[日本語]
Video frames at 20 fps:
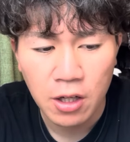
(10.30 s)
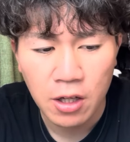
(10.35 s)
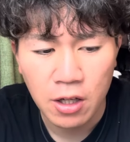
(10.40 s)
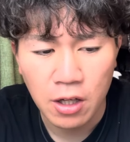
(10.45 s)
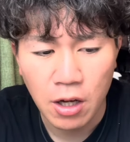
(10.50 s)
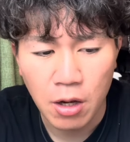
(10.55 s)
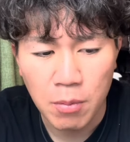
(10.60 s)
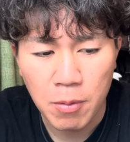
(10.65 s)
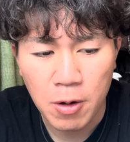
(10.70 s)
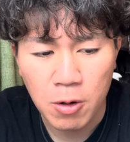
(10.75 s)

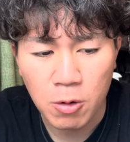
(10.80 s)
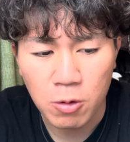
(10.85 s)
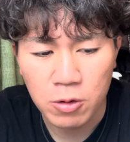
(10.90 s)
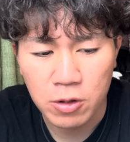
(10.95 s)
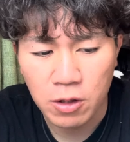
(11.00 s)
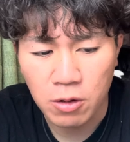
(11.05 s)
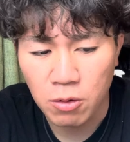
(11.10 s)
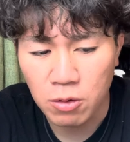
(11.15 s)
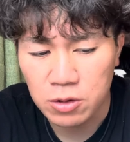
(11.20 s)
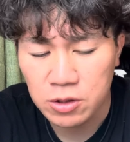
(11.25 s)
えー、まあこれ
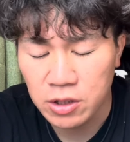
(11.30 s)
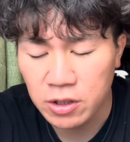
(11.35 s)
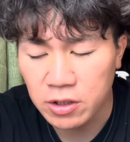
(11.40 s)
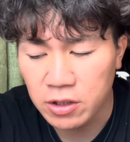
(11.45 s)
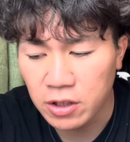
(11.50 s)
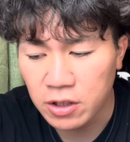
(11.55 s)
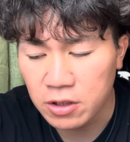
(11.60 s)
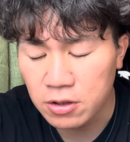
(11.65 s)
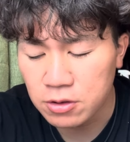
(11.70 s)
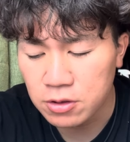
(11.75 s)
ね、甲子園
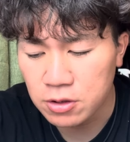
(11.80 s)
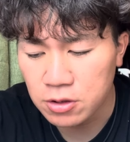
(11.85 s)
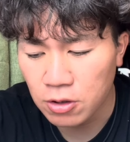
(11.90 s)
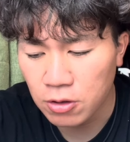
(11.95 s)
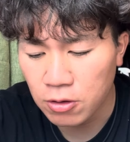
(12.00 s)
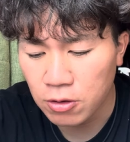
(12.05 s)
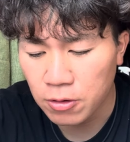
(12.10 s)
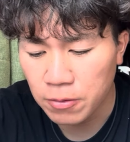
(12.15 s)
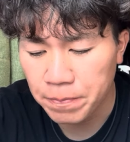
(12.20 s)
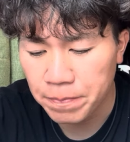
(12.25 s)
ね、優
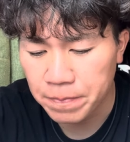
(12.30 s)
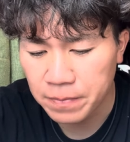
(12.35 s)
勝、